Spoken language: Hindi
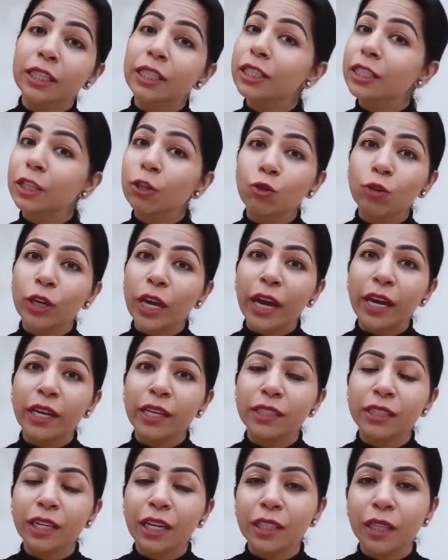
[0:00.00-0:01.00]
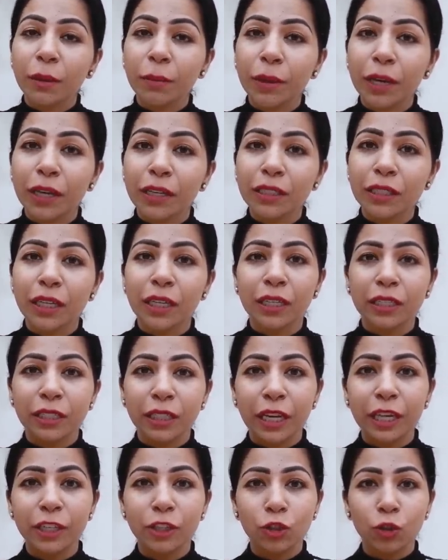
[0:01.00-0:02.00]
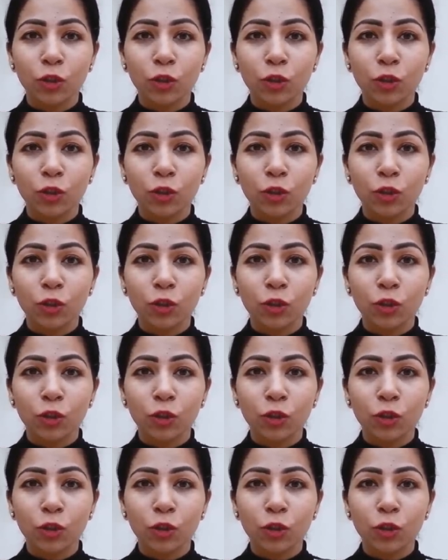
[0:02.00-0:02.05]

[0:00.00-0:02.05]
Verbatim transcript: जिनसे उठा ही नहीं जाता प्लंग से रजाई